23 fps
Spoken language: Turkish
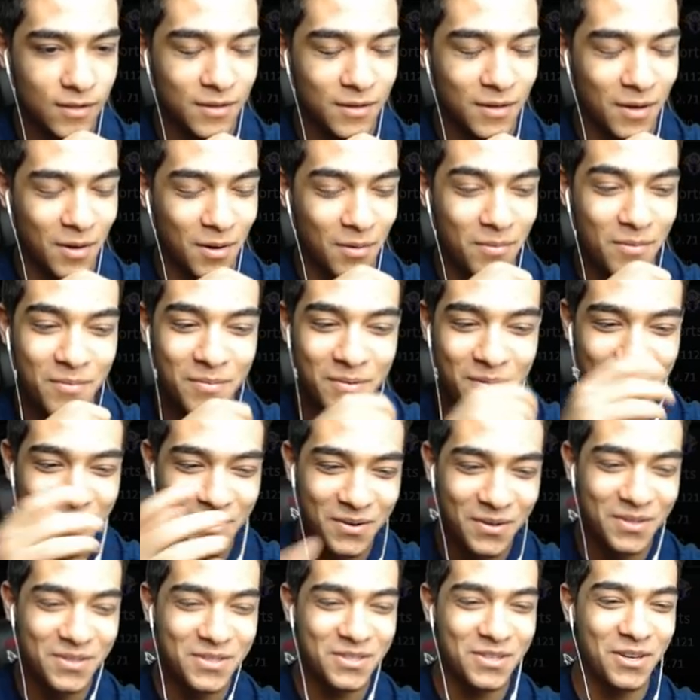Abi bir
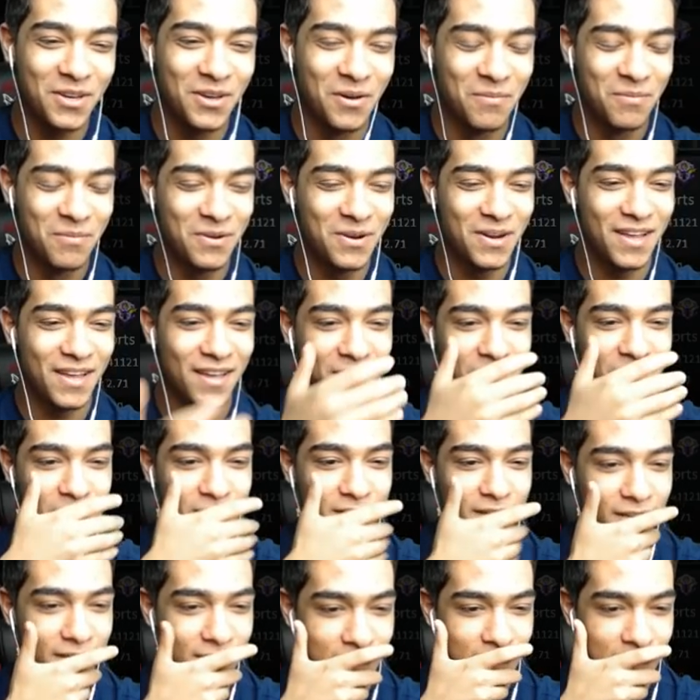günlük çıkıyor bu ne?
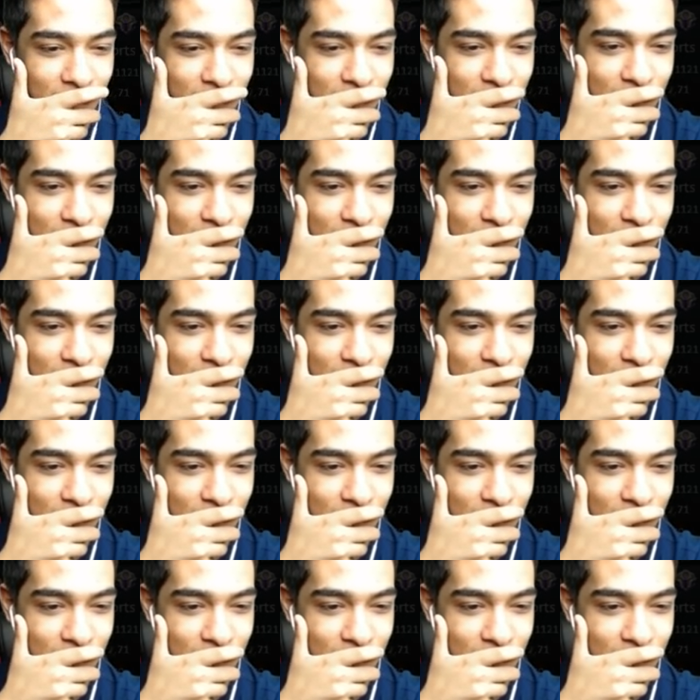Tamam lan.